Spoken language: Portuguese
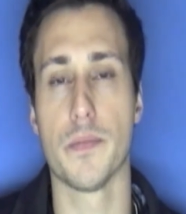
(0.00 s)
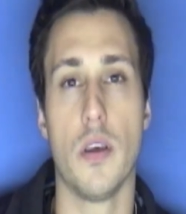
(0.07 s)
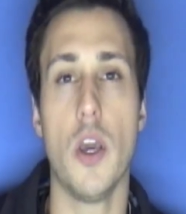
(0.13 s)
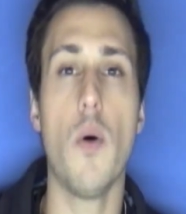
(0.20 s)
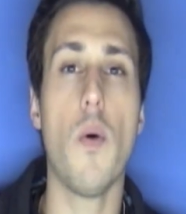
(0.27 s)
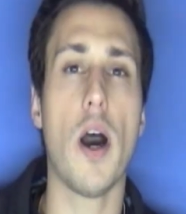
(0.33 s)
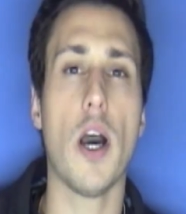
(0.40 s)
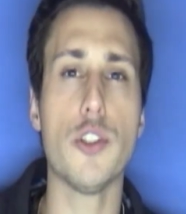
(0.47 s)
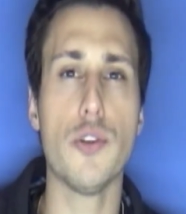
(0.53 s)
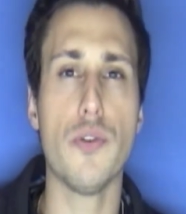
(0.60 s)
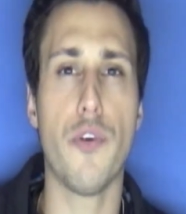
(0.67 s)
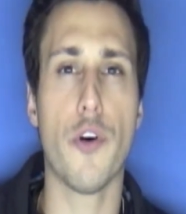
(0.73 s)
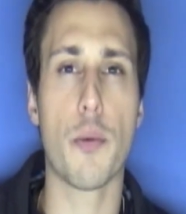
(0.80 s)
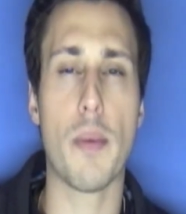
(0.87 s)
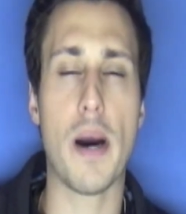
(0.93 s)
Eu acho o
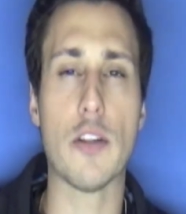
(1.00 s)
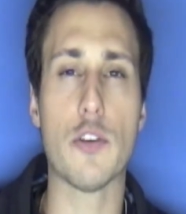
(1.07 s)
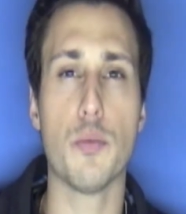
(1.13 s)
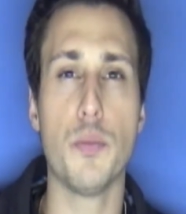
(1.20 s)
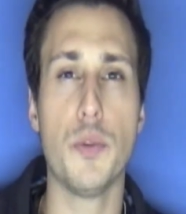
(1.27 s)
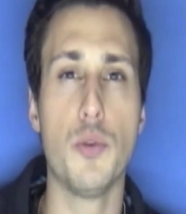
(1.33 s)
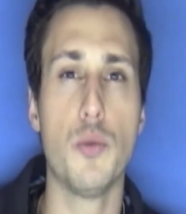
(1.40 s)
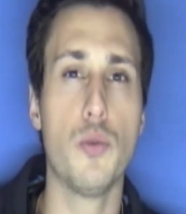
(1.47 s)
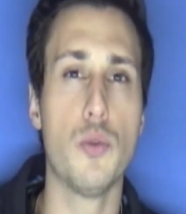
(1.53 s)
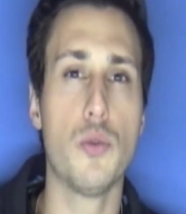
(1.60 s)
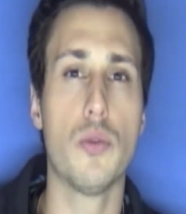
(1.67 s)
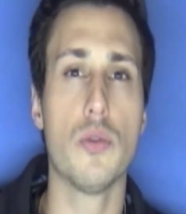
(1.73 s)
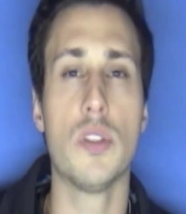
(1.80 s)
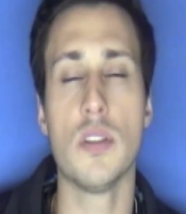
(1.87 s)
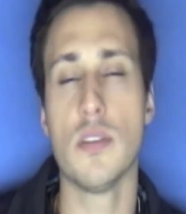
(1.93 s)
formato
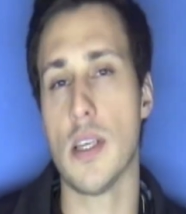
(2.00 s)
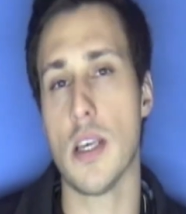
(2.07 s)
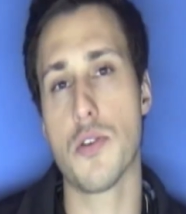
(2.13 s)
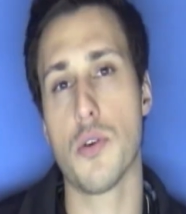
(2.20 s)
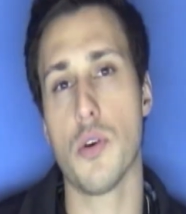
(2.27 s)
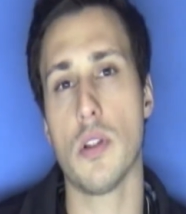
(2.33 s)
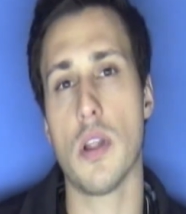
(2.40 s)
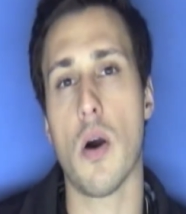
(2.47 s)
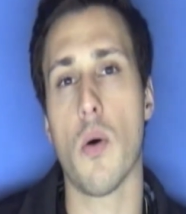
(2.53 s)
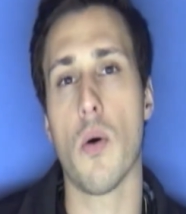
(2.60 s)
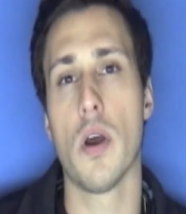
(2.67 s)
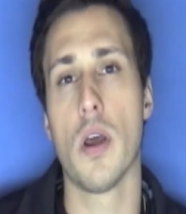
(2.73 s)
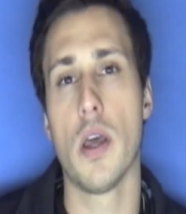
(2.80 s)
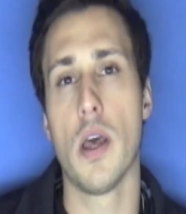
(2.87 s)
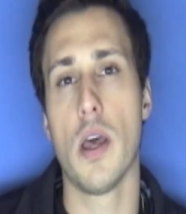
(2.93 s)
minuto
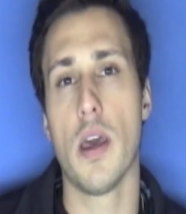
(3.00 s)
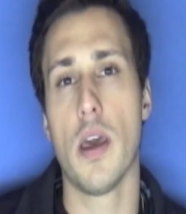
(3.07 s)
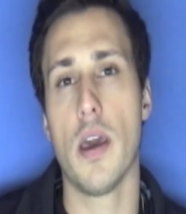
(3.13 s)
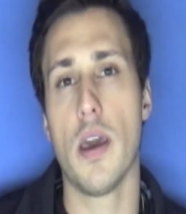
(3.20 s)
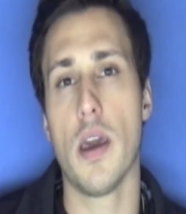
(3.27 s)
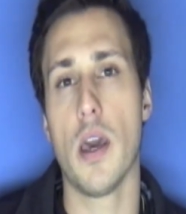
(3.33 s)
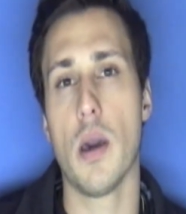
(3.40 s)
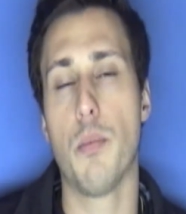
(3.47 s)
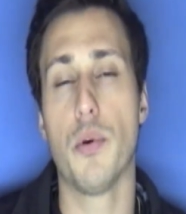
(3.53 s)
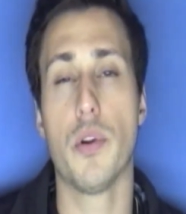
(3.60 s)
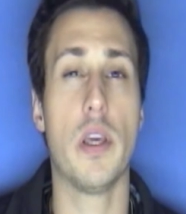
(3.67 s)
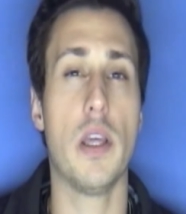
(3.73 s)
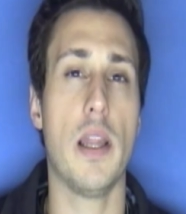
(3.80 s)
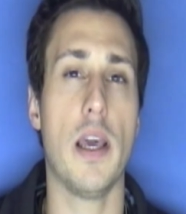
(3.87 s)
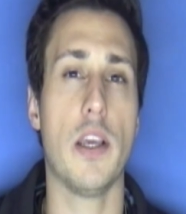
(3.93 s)
sensacional, é,
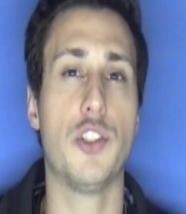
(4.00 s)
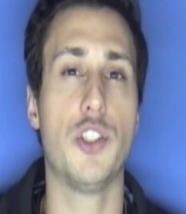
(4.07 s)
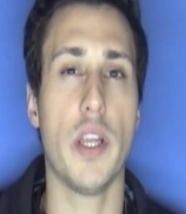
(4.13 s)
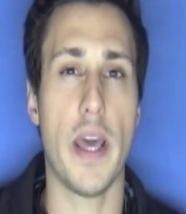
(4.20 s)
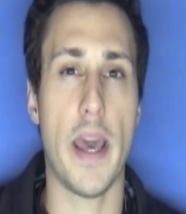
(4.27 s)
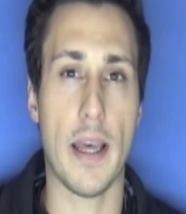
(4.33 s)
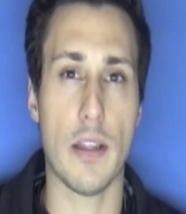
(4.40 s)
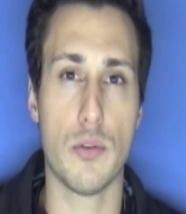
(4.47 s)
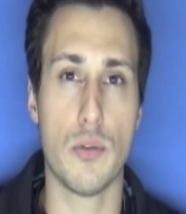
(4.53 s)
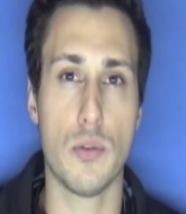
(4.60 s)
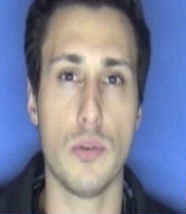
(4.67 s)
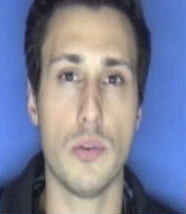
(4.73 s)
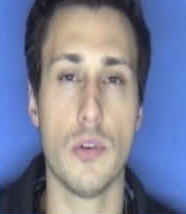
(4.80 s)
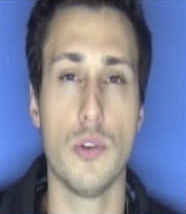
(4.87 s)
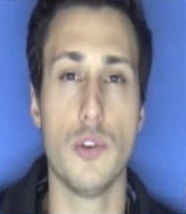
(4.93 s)
porque ele é
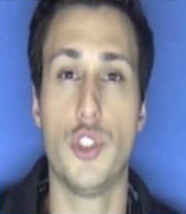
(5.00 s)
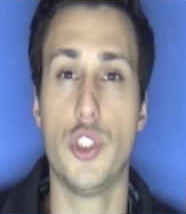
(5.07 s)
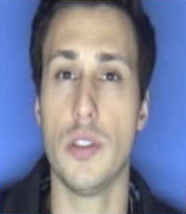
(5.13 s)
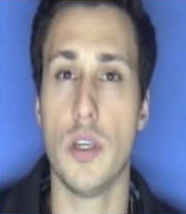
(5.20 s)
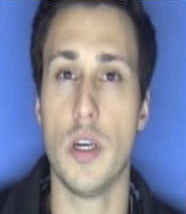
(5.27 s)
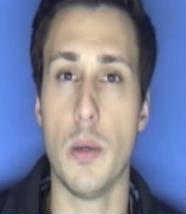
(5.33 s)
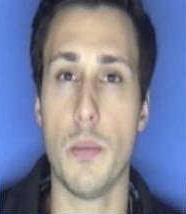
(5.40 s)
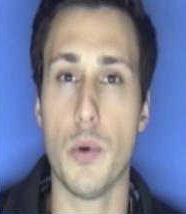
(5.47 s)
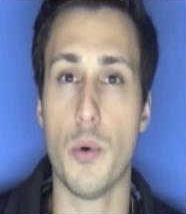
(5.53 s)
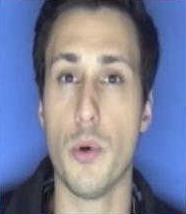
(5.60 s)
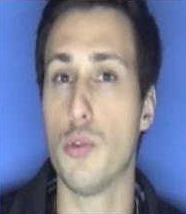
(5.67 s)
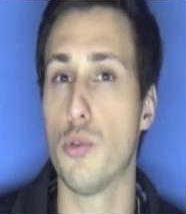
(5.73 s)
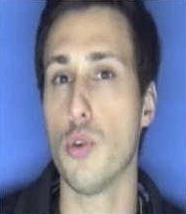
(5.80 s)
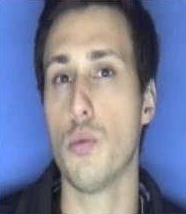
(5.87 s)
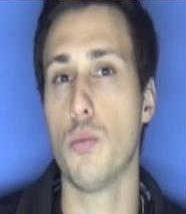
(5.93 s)
direto, dinâmico e
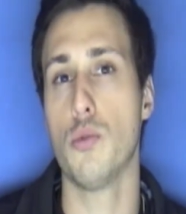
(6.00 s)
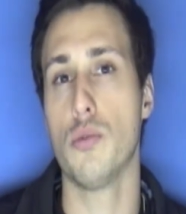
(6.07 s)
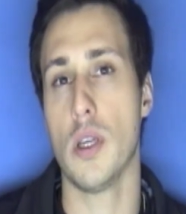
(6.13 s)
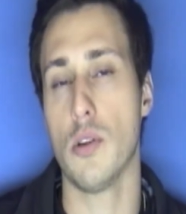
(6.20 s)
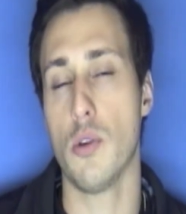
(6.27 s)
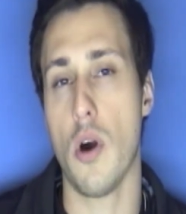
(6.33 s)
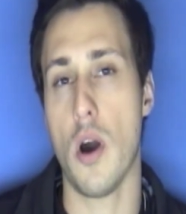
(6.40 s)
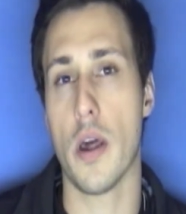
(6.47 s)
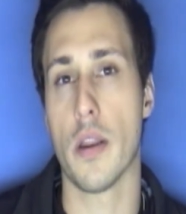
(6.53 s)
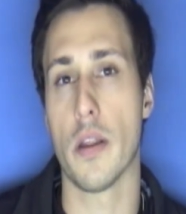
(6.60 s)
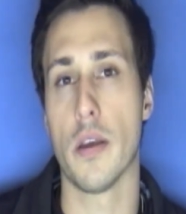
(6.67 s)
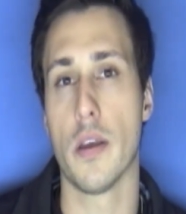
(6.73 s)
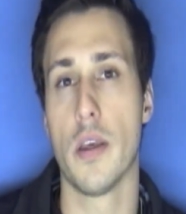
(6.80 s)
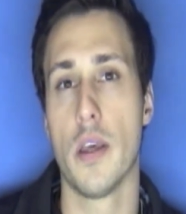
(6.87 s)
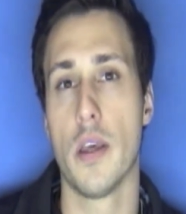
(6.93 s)
todo mundo adora.